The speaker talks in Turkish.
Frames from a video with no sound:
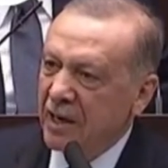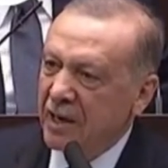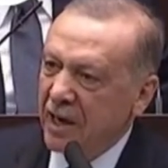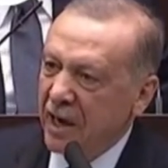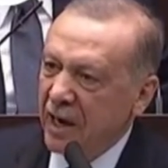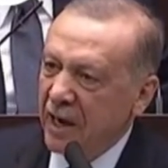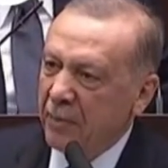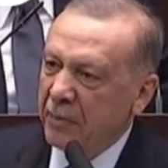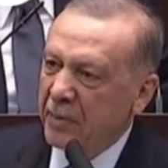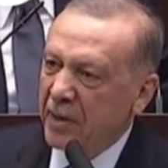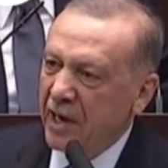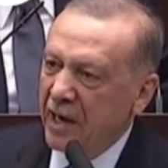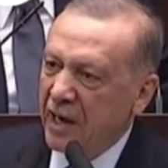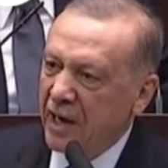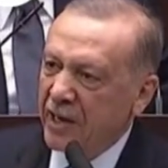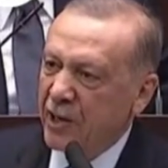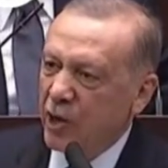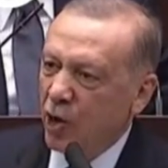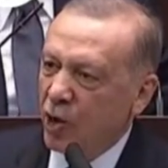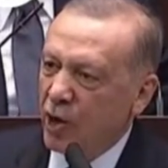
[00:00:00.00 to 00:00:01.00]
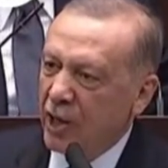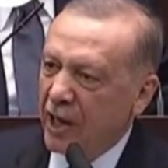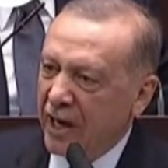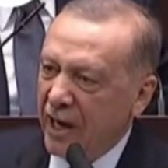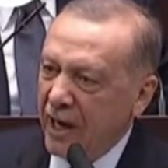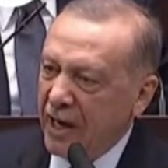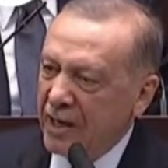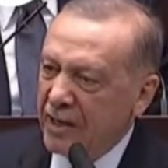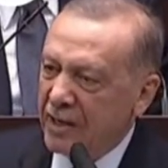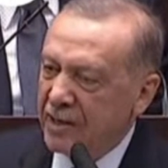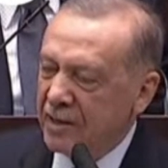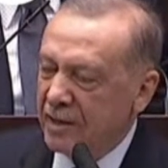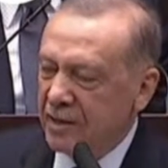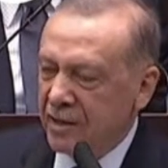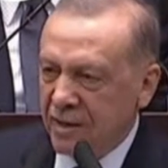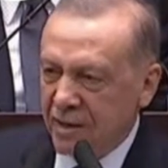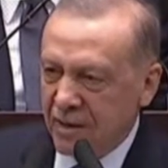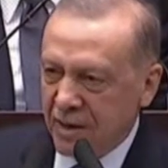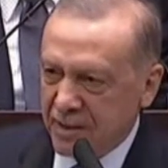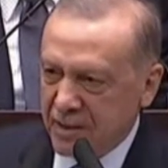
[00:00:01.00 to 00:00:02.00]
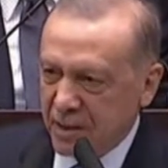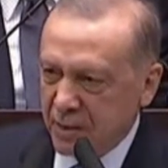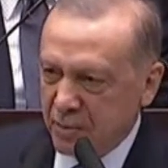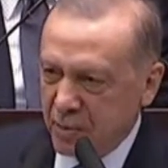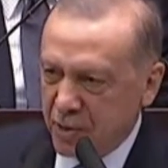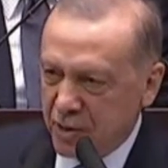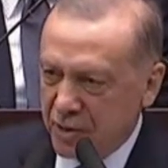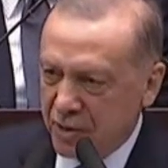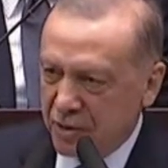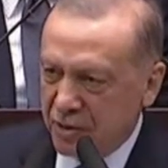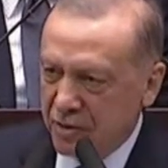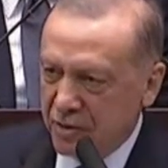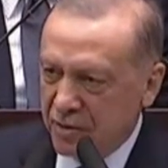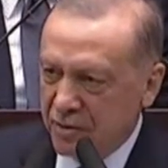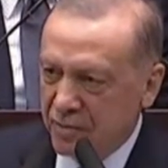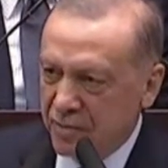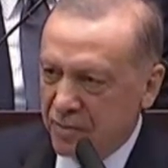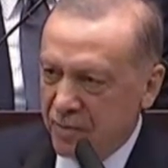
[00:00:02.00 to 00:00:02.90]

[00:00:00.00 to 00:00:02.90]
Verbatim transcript: kara bir leke olarak kazınmıştır.